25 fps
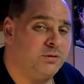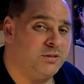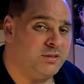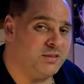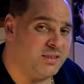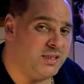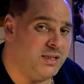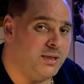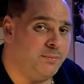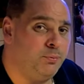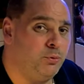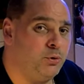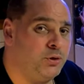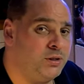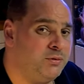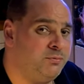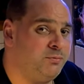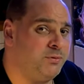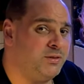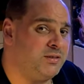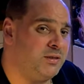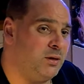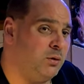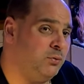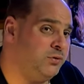noch das Eporif,
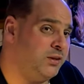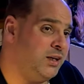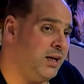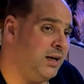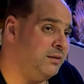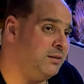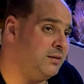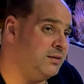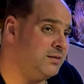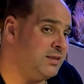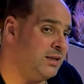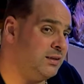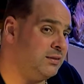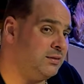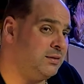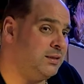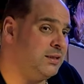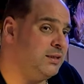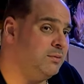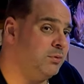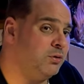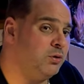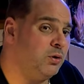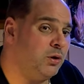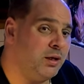was auf der anderen Seite
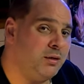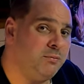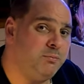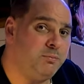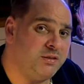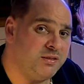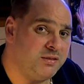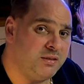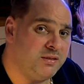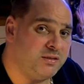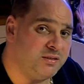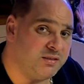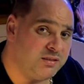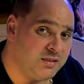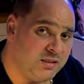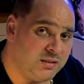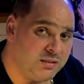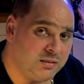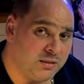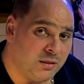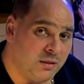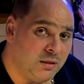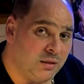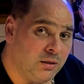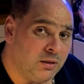immer noch ein bisschen
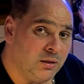zieht.